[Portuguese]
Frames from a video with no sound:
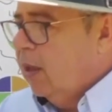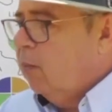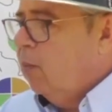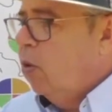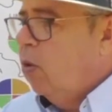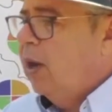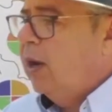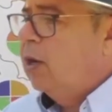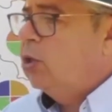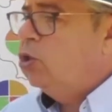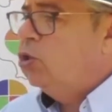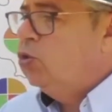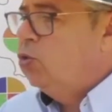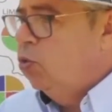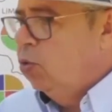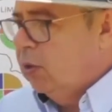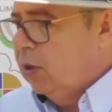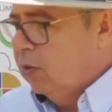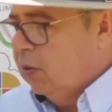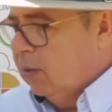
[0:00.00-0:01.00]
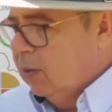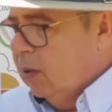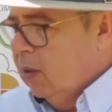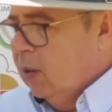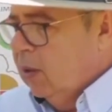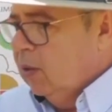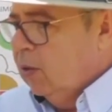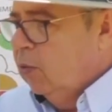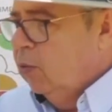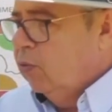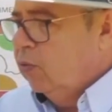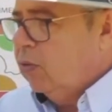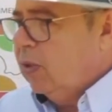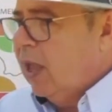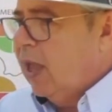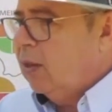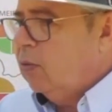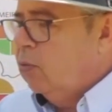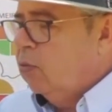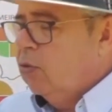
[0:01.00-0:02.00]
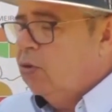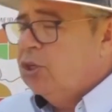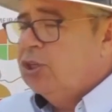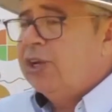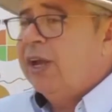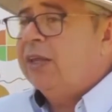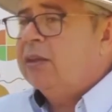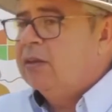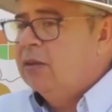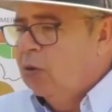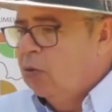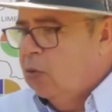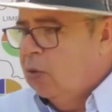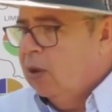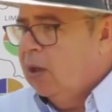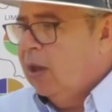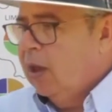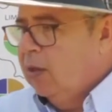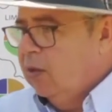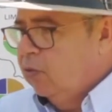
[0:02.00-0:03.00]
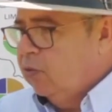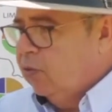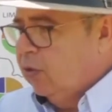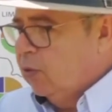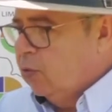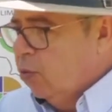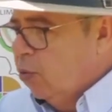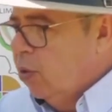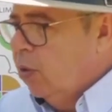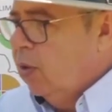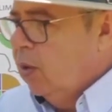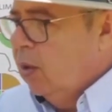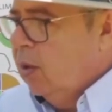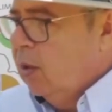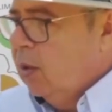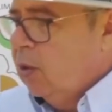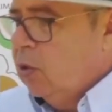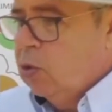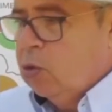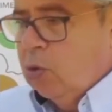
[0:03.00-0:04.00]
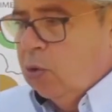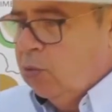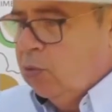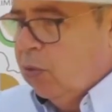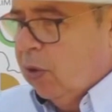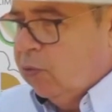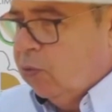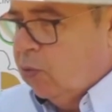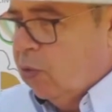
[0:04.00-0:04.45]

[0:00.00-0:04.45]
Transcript: é a maior ajuda que o Estado já deu a esse setor em toda a